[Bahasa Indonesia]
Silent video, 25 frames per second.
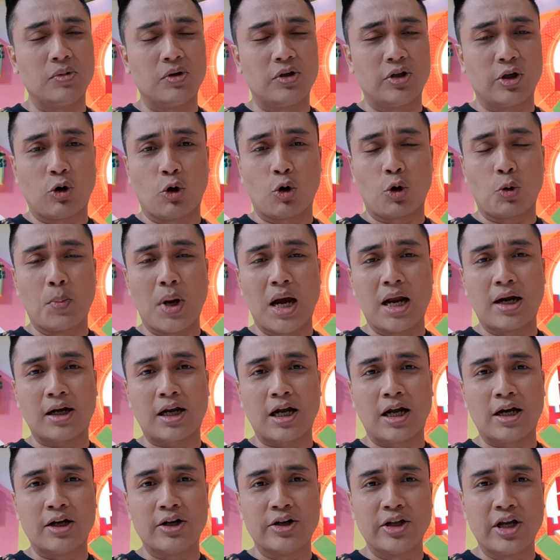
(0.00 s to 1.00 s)

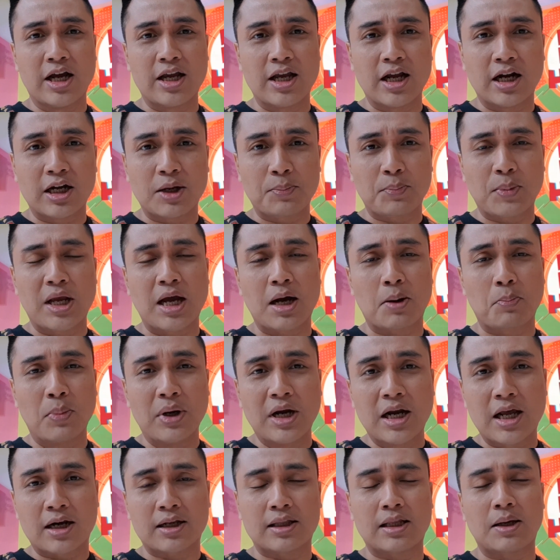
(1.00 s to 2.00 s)
dikorbankan, dia yang di pihak
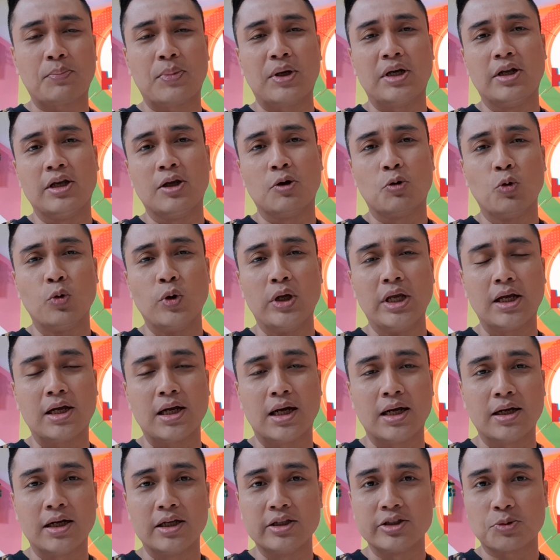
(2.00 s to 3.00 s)
benar tapi
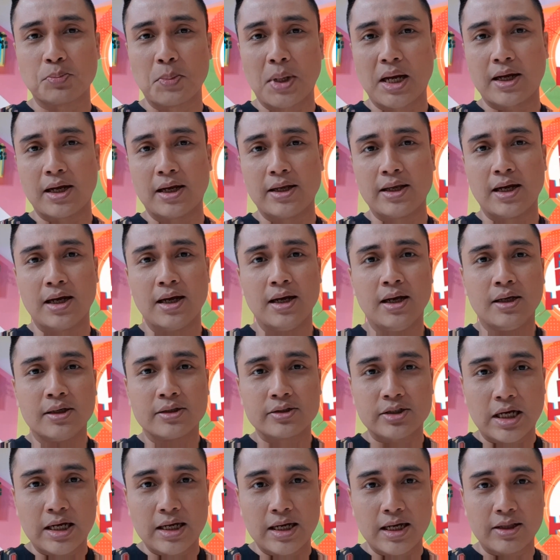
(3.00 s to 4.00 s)
dirugikan dan sebagainya.
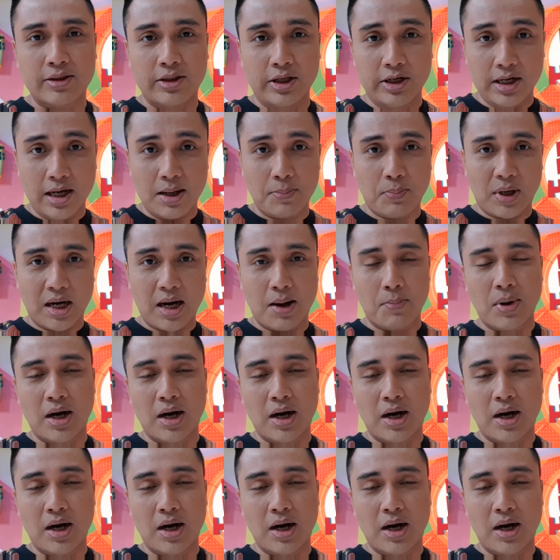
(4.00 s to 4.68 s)
Saya tidak pernah